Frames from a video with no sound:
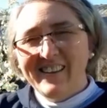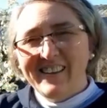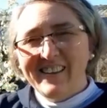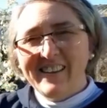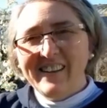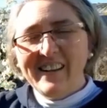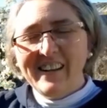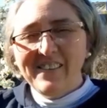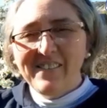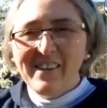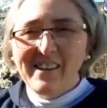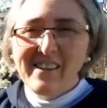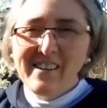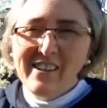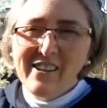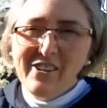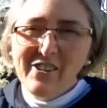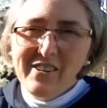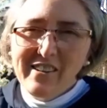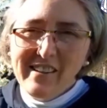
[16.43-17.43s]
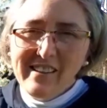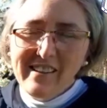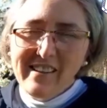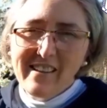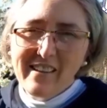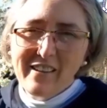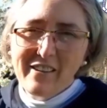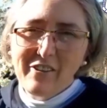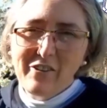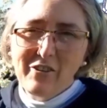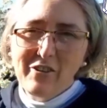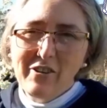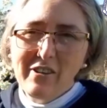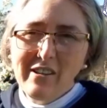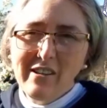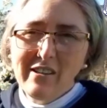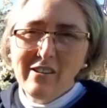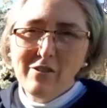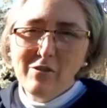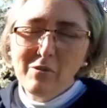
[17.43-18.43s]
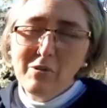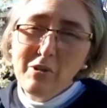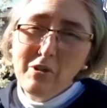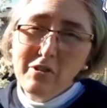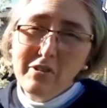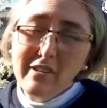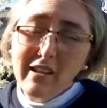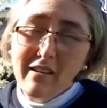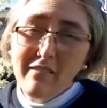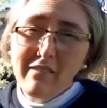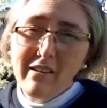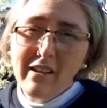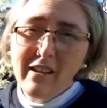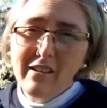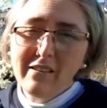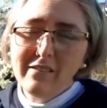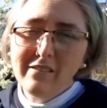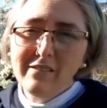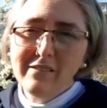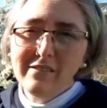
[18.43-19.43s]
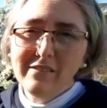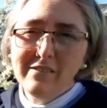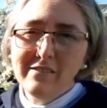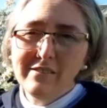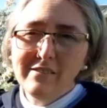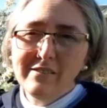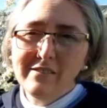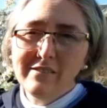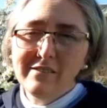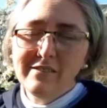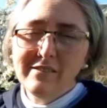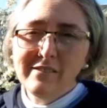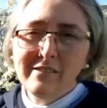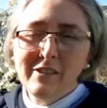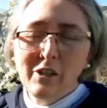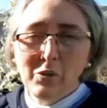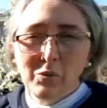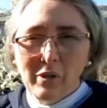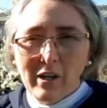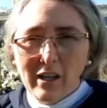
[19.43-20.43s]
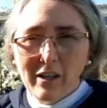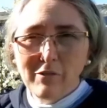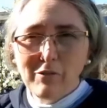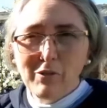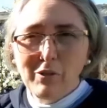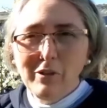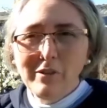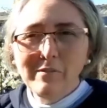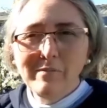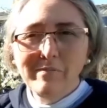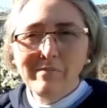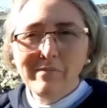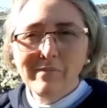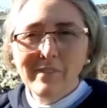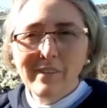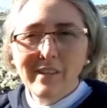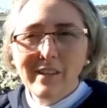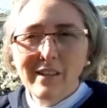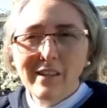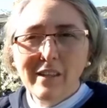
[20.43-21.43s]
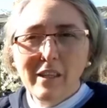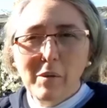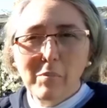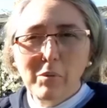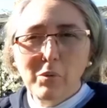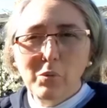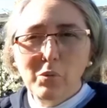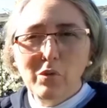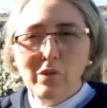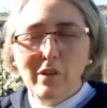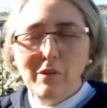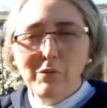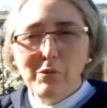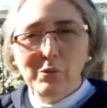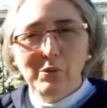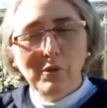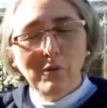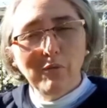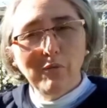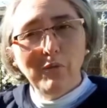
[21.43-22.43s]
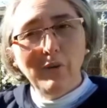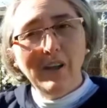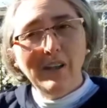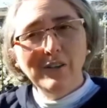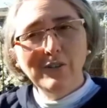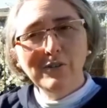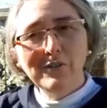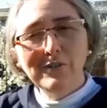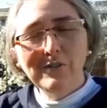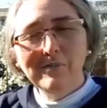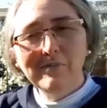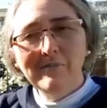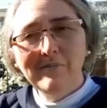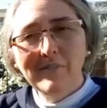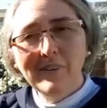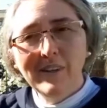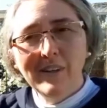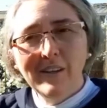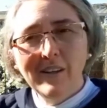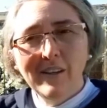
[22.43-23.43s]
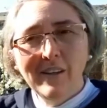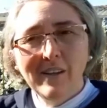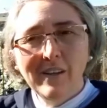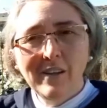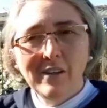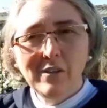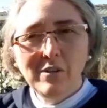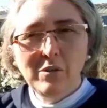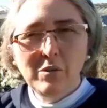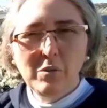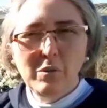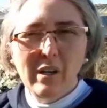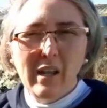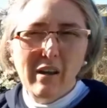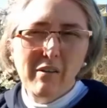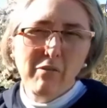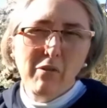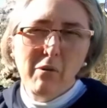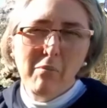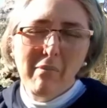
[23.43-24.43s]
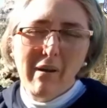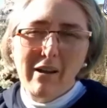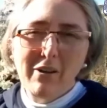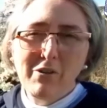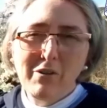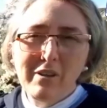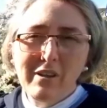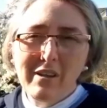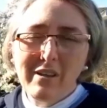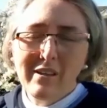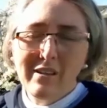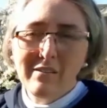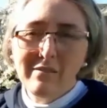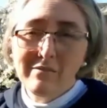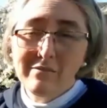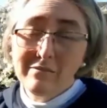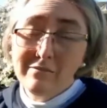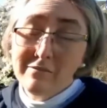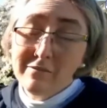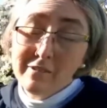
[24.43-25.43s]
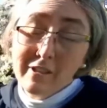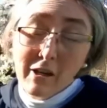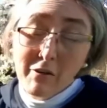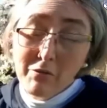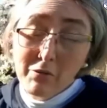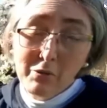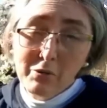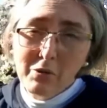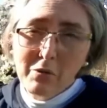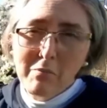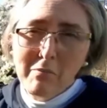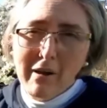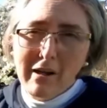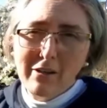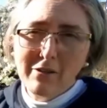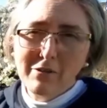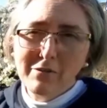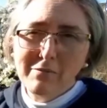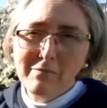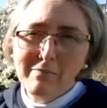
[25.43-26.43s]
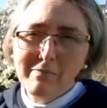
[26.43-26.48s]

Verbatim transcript: En el Evangelio del día de hoy Jesús nos habla de un árbol que produce frutos buenos y un árbol malo que da frutos malos.